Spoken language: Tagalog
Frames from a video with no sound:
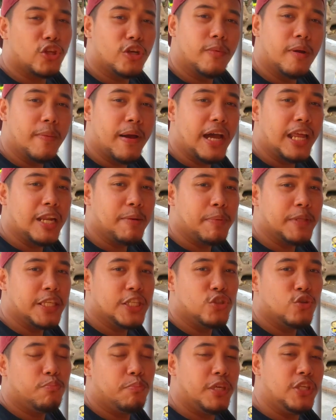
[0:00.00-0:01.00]
ito naman mga
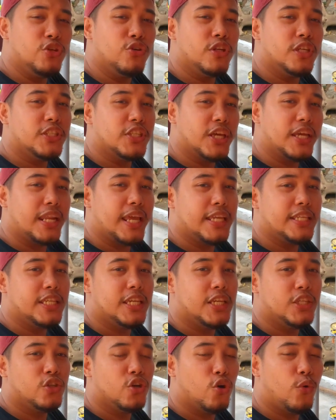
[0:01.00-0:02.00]
kalapatid, yung video ni Sir
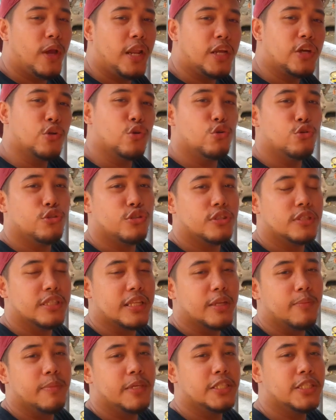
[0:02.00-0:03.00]
Reggie Joel Cruz,
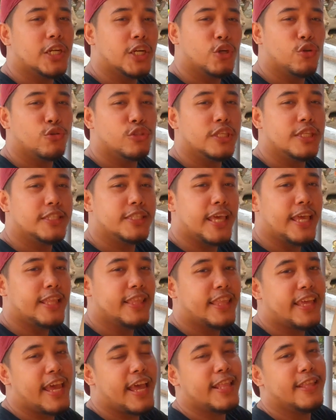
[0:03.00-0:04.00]
Mr. Consistent,
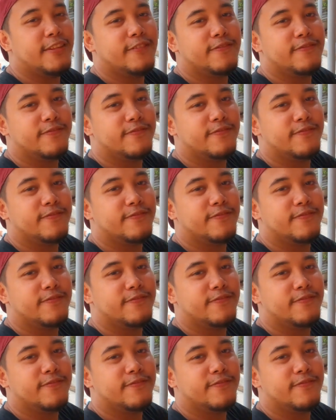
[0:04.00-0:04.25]
and...